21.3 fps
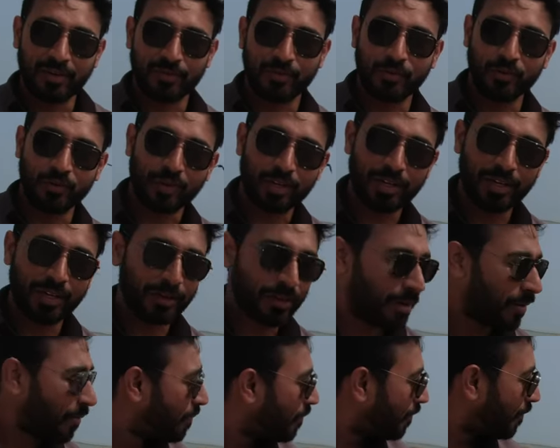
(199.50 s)
जो कि
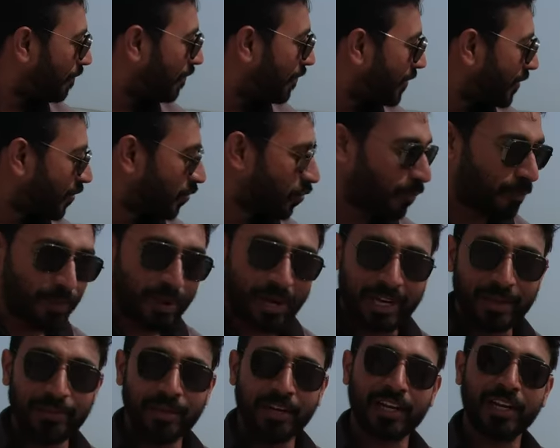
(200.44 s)
जिसको
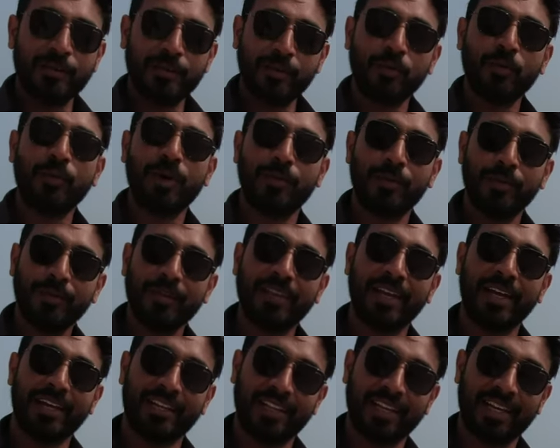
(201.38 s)
पानी में रखने पे वो अभी भी
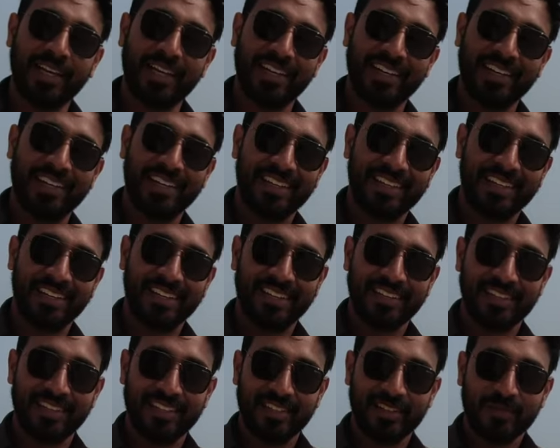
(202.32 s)
तैरता है
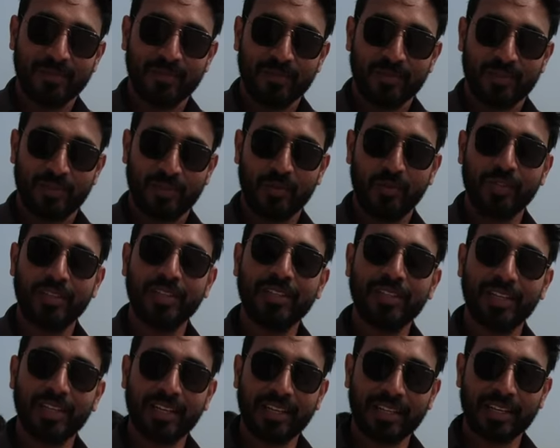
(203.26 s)
तो इसी
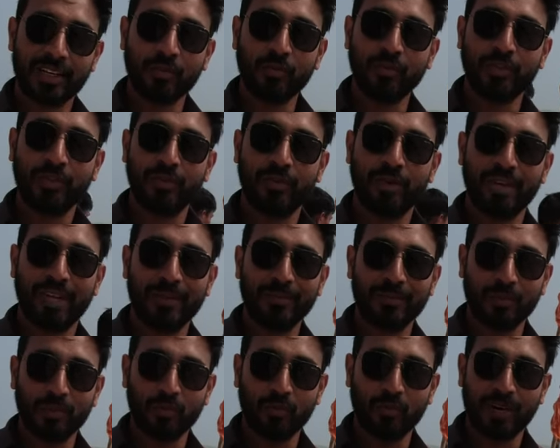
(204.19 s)
तरीके का कुछ इन्होंने राम
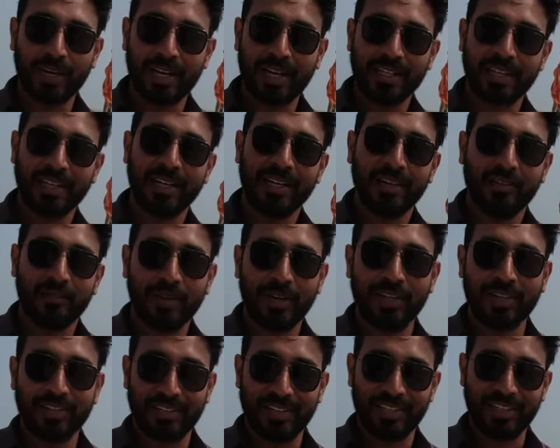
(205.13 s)
सेतु बनाया था
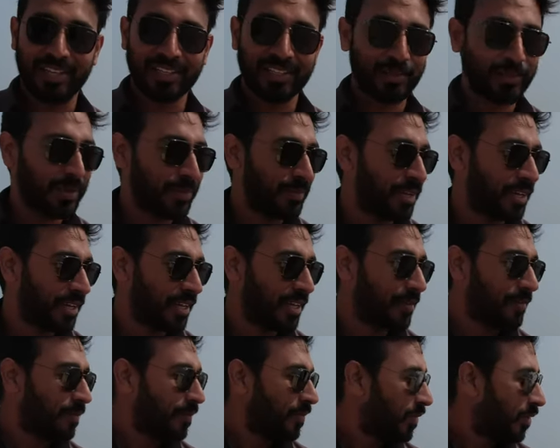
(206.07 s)
वानर सेना ने सबने मिलके
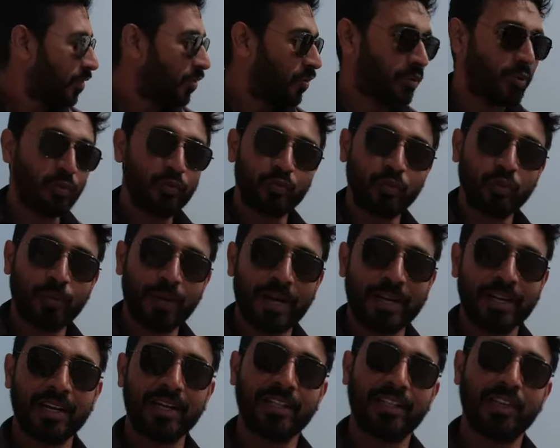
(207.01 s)
और उसको
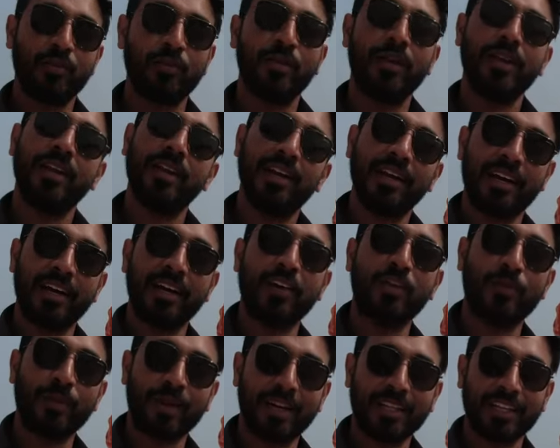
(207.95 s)
पार करते हुए लंका के
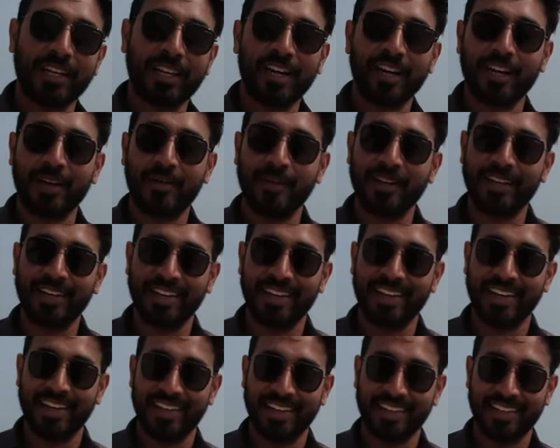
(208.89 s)
ऊपर आक्रमण किया
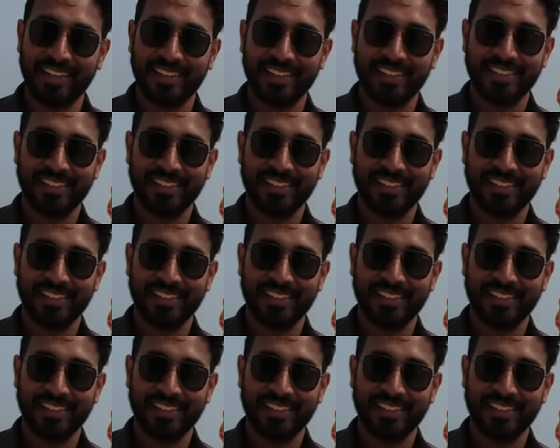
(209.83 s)
गया था